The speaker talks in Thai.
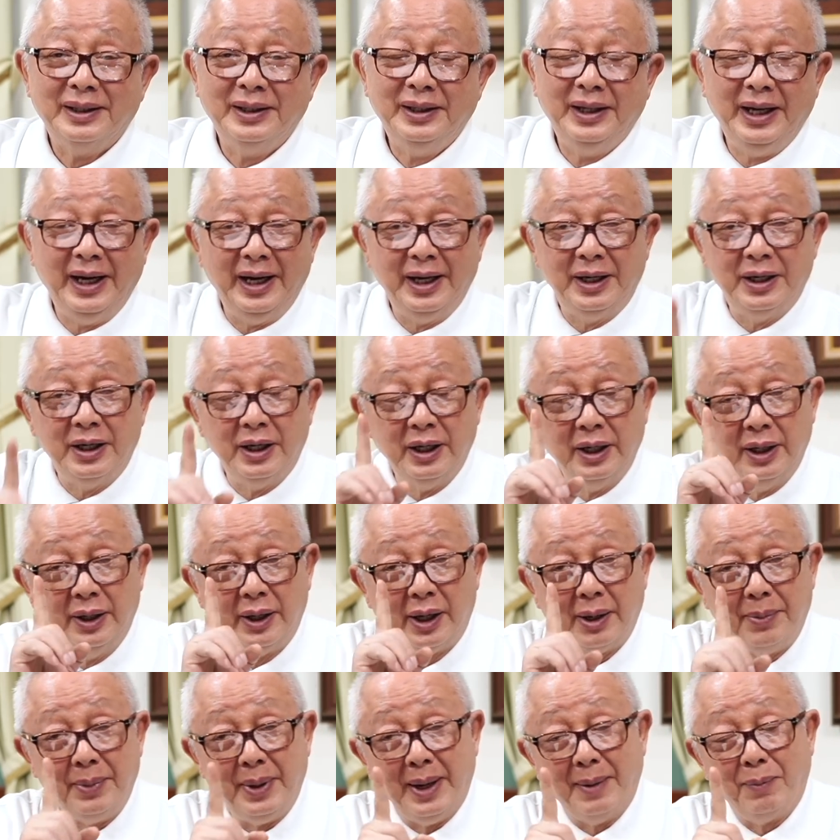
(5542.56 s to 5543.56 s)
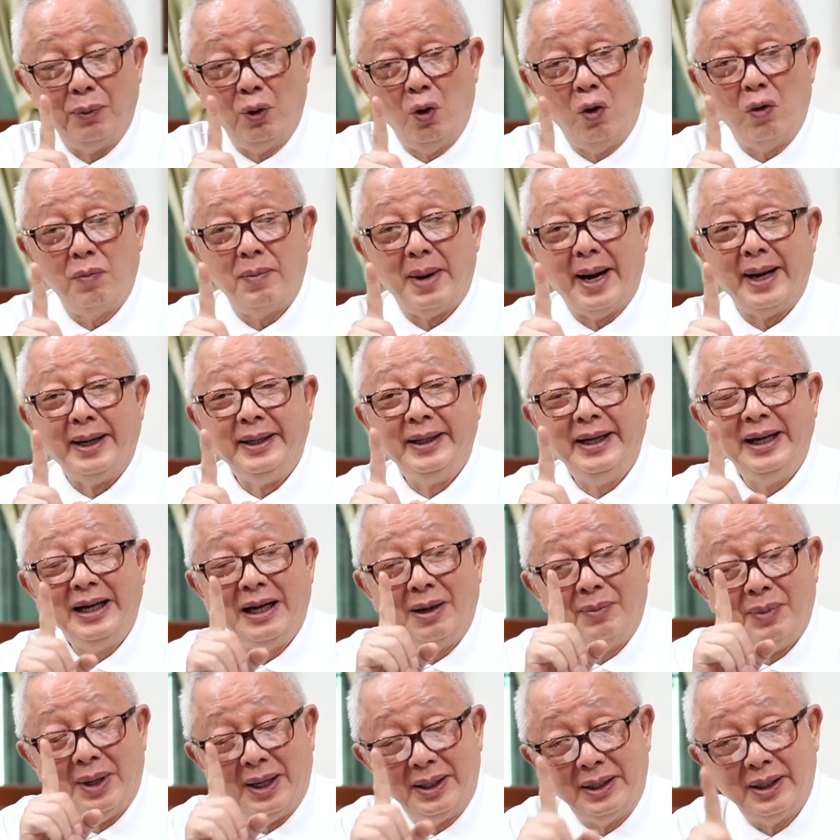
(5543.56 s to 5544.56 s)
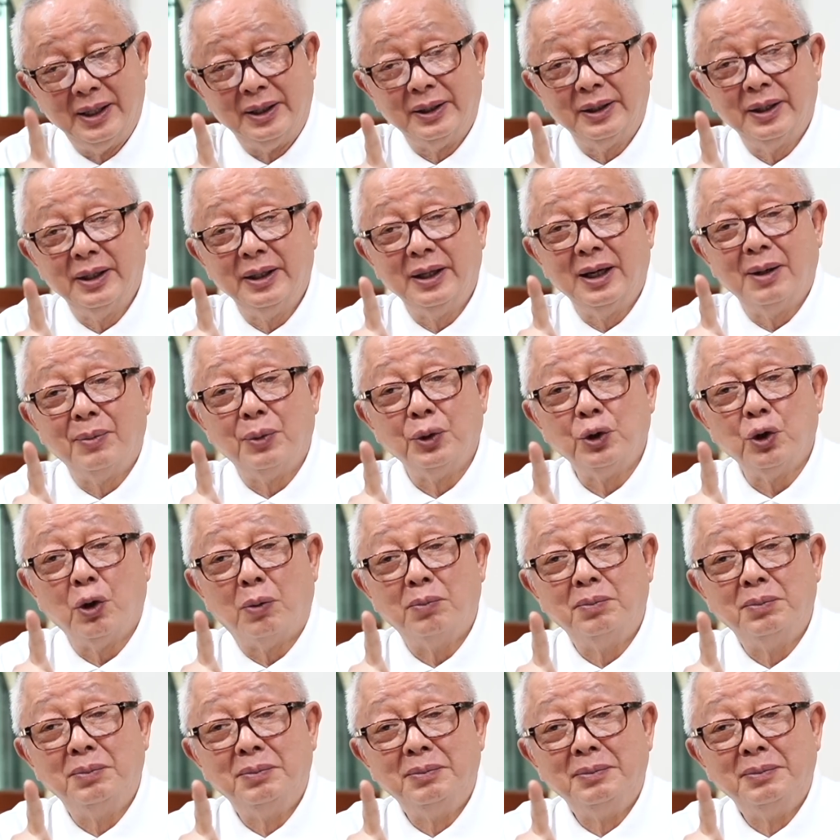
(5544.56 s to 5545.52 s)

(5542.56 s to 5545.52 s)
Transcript: นี่คือระเบียบโลกใหม่ที่กำลังเกิดขึ้นท่านผู้ชม